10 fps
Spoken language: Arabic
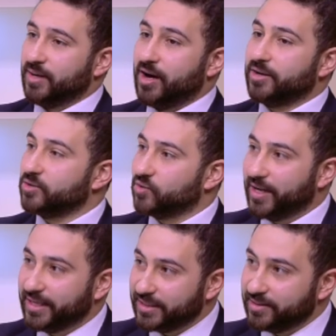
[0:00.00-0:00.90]
حرارته
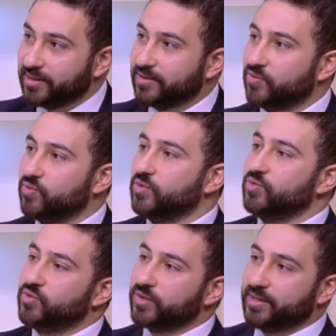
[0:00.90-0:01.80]
عاليه جدا
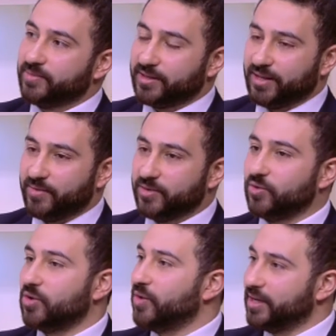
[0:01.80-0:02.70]
والنور اللي بيطلع منه
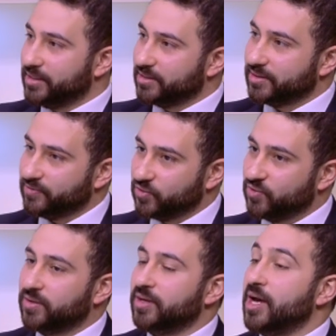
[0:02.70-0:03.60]
اللي هو الليزر نفسه
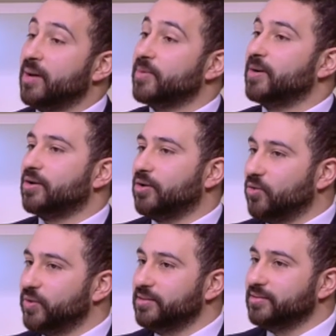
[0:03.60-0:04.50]
بيبقى
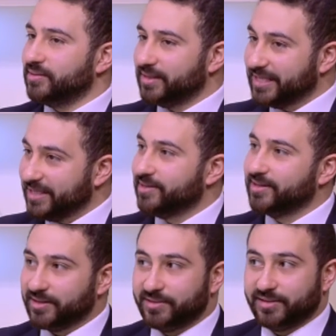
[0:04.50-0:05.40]
قوي جدا
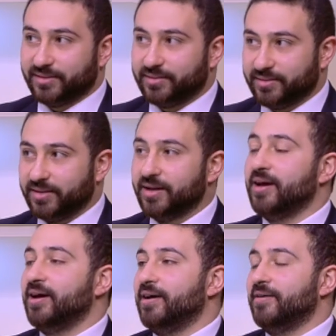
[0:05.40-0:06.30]
جدا جدا
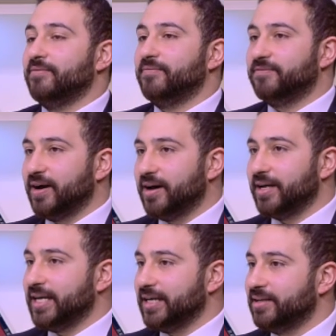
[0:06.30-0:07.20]

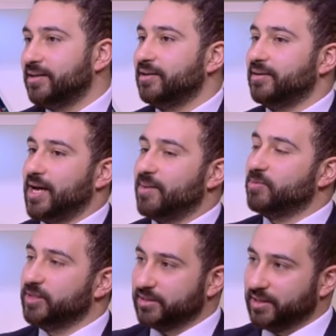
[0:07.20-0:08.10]
فاحنا اما
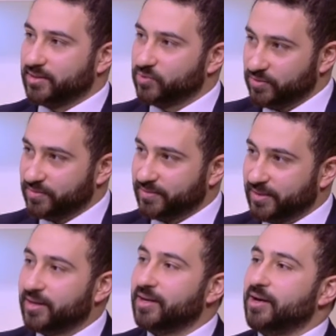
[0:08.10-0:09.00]
بنستخدمه
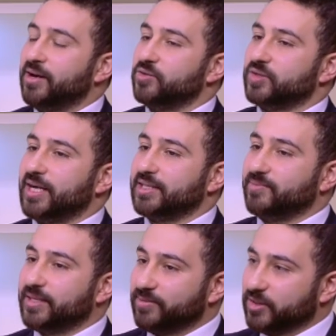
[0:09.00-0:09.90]
يستحسن
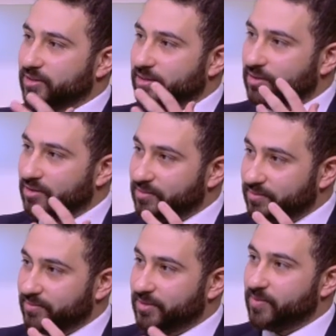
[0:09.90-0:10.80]
بنلبس نظاره
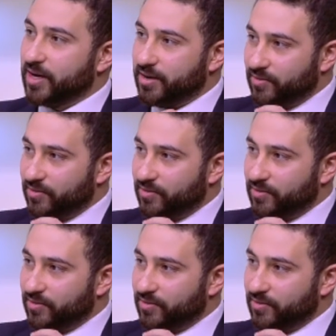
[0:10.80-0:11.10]
اه ليه